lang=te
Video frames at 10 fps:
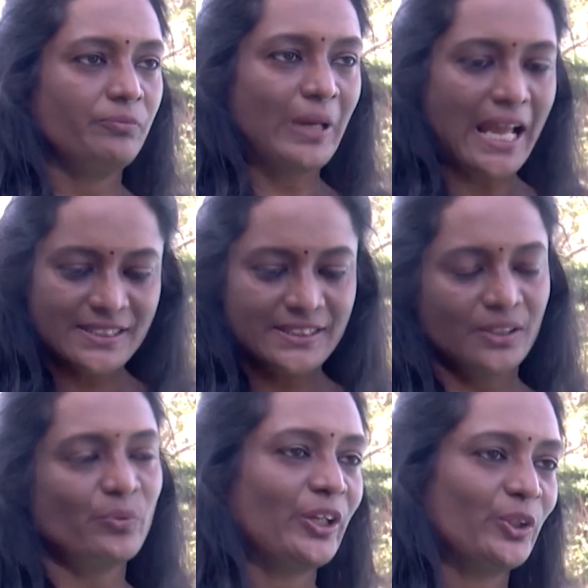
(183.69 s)

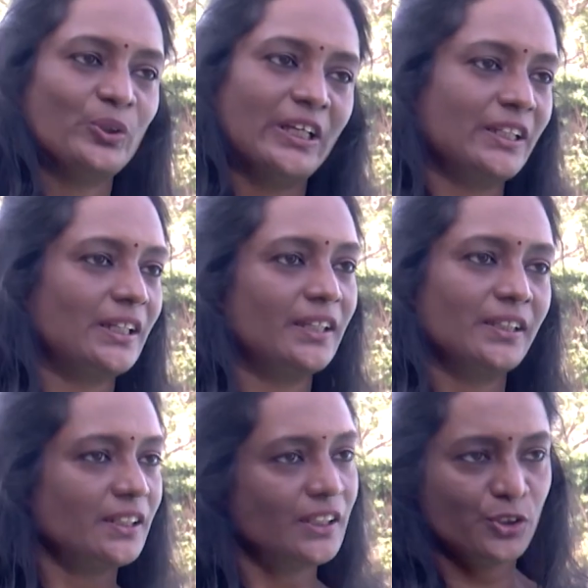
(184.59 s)
ప్లాస్టిక్ వేయొద్దు అనే
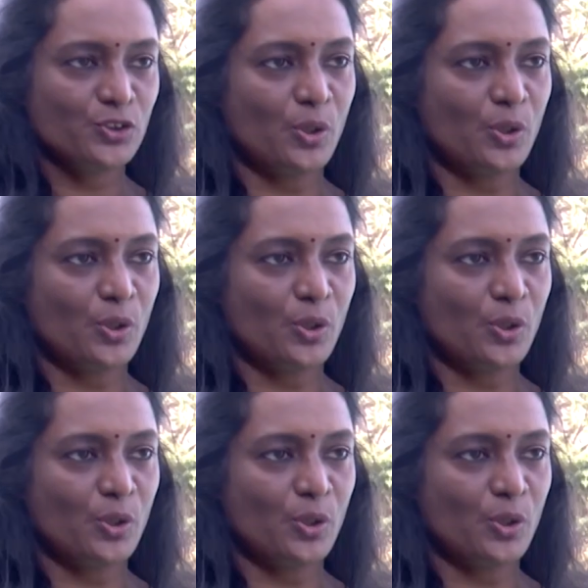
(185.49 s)
దానికి నేను